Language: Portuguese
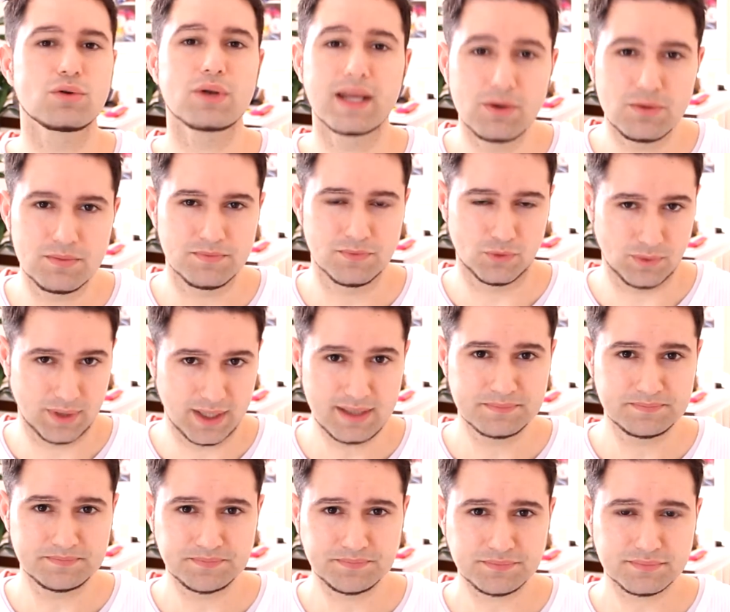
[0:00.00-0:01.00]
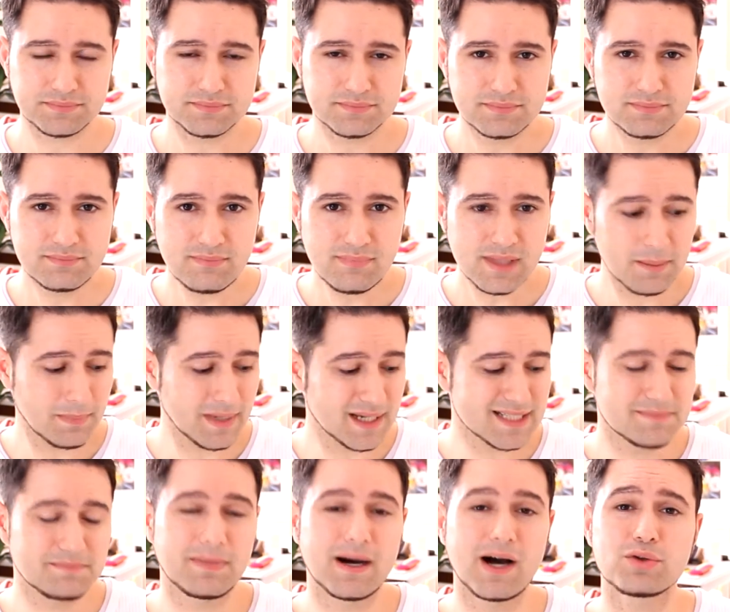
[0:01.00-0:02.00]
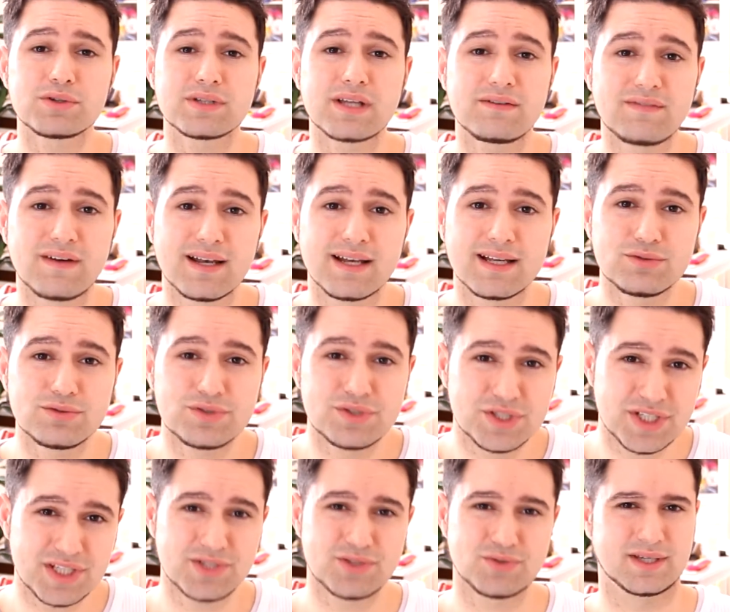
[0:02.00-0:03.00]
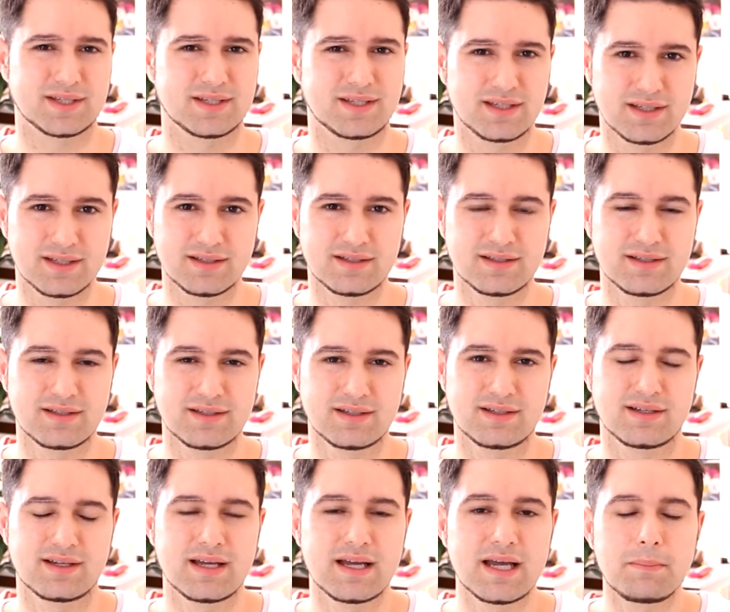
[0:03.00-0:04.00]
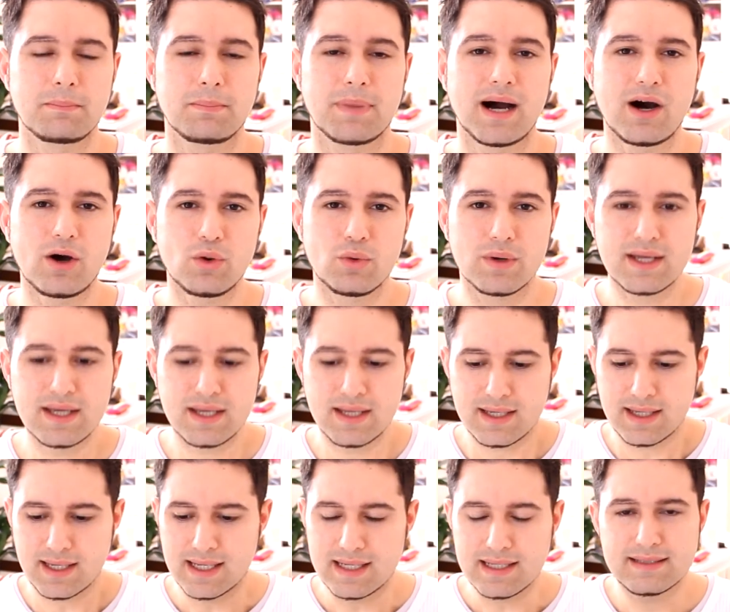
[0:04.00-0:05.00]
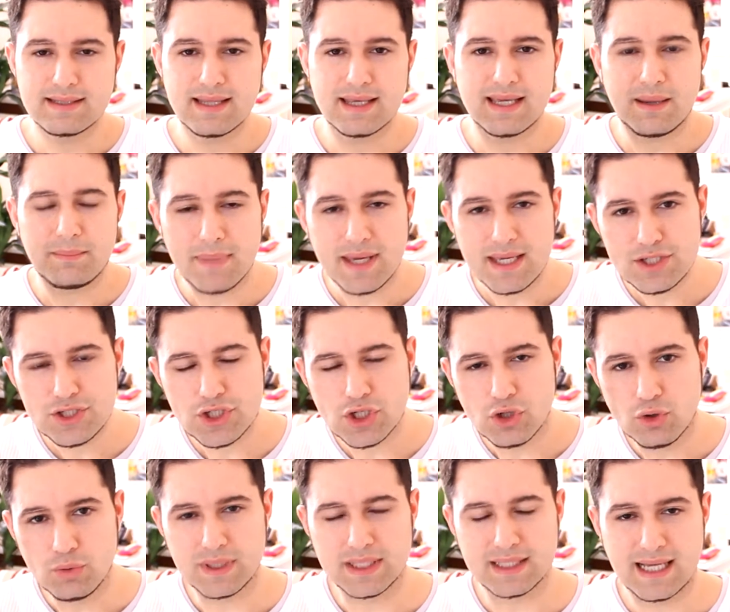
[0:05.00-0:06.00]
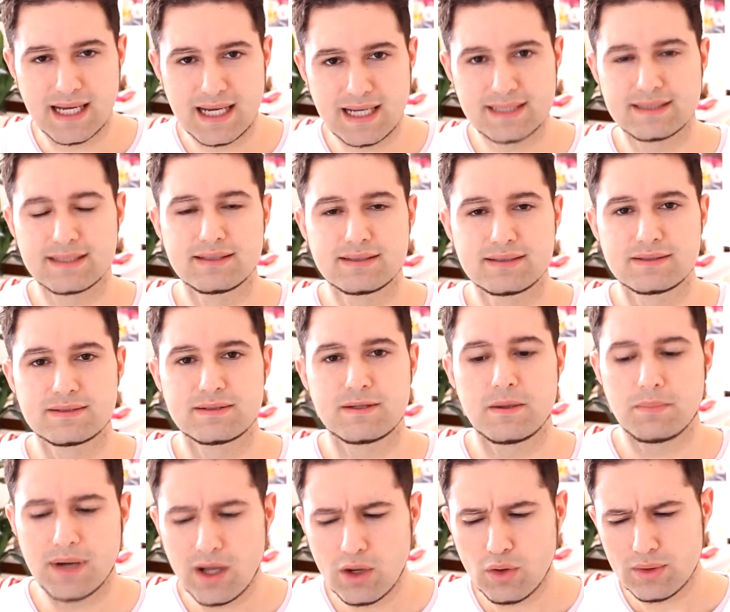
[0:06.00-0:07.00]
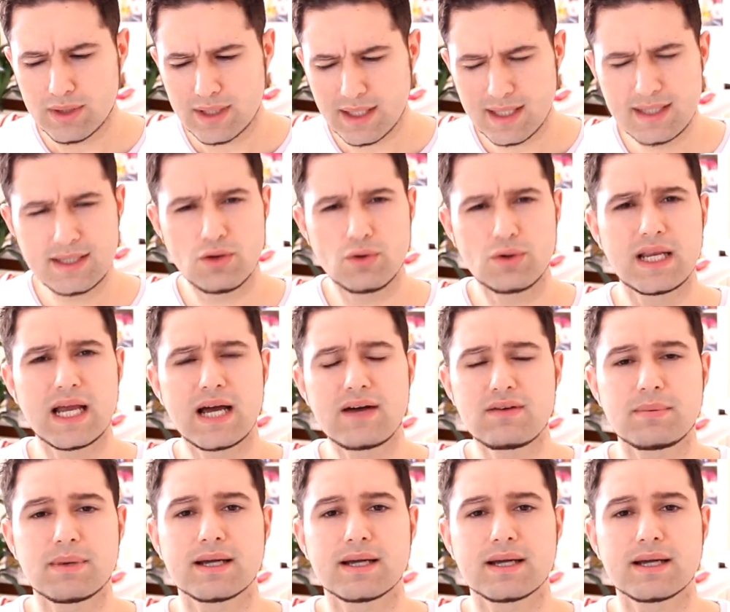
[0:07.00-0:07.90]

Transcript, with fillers: leu, não é? Mas Paulo está falando disso aqui. Paulo, ele tem a mente iluminada. Paulo, ele olhava para